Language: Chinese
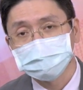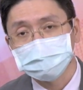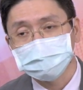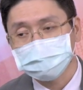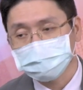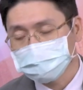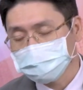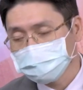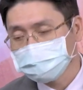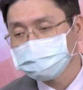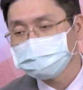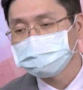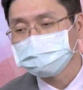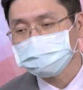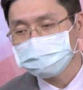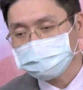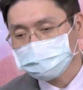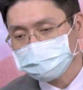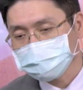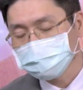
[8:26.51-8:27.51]
就可以预期，
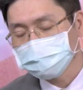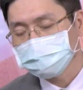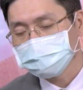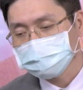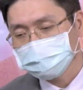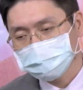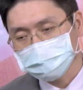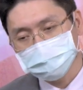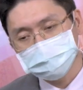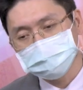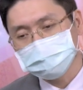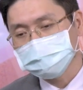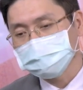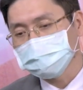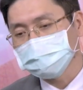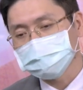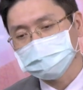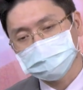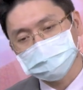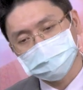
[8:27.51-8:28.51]
就是说，那明
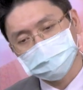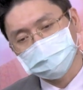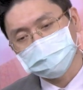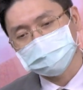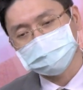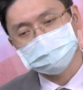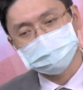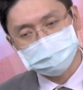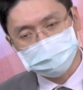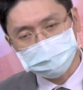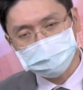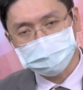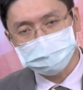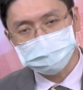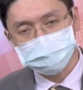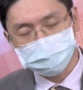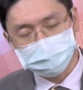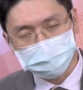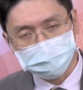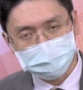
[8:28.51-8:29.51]
年某个时间点
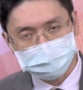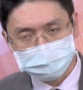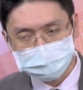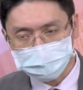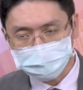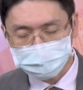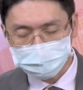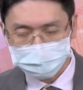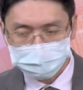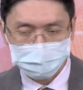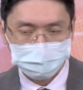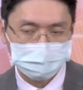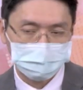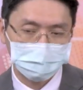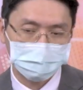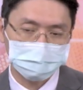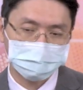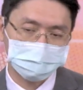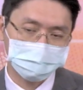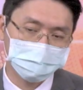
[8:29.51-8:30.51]
就会量产。那当然，现
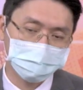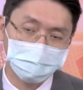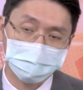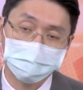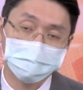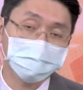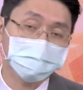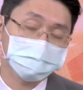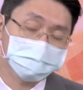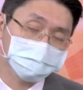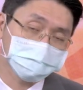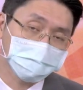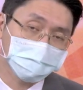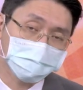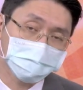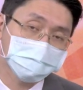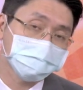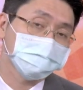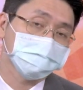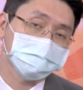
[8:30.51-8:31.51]
在时间点还不好抓，
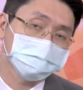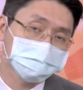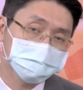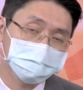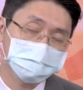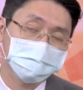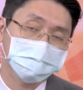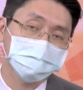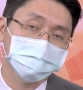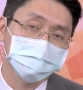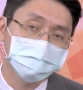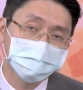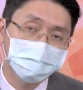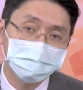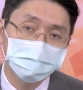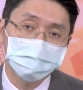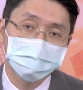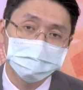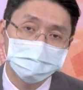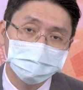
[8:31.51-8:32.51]
后面我们再
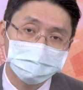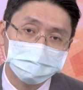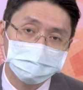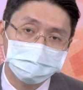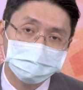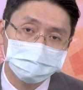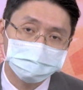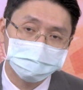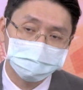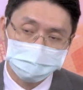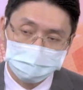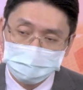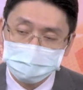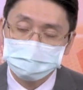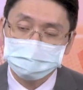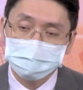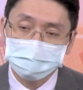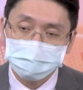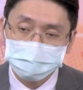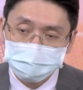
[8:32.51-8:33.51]
哦，随着
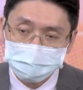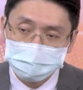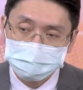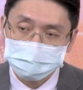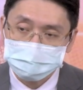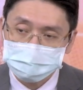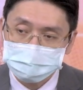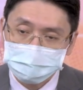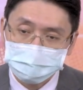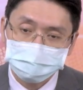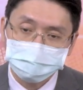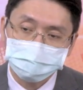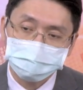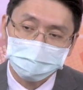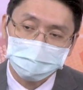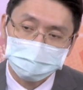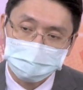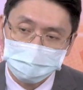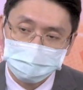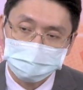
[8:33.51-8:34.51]
时间推进再去
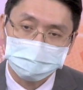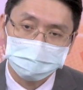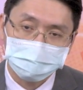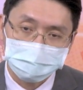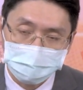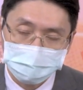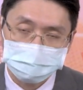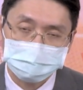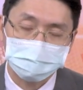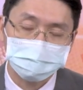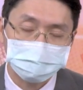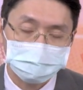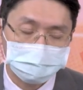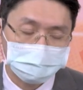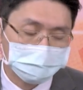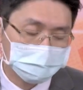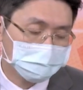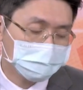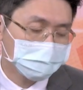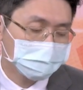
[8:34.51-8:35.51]
抓它的一个量产时
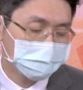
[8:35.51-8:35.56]
间。